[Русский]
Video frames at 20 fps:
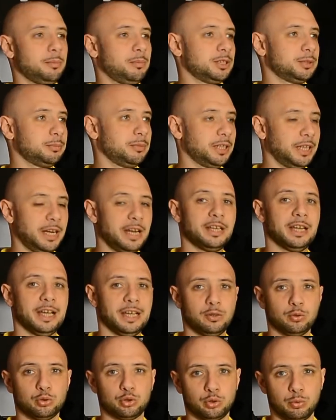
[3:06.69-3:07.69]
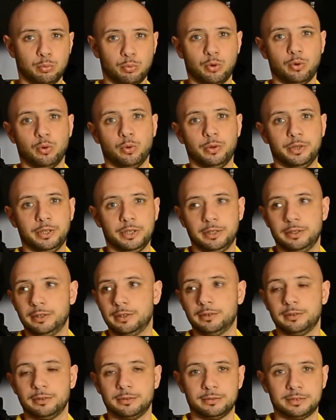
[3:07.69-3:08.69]
посмотреть эту сумку
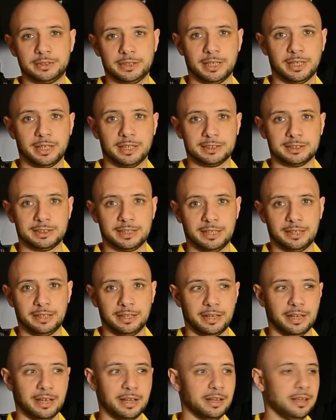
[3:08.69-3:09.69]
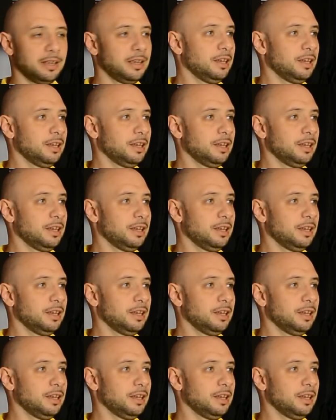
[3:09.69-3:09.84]
и все остальные.